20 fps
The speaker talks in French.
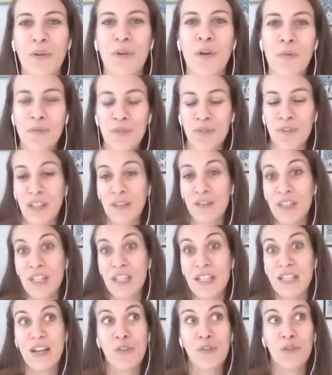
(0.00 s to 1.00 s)
Parce que tu avais
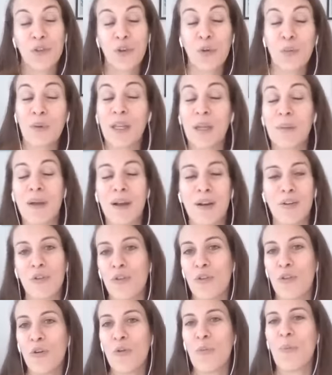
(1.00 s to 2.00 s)
déjà entrepris par
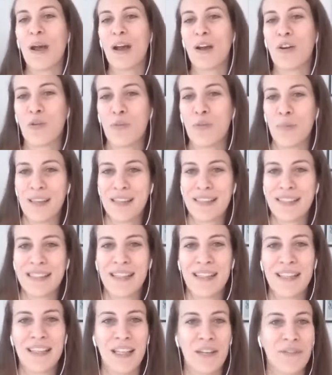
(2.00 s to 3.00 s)
le, par le passé,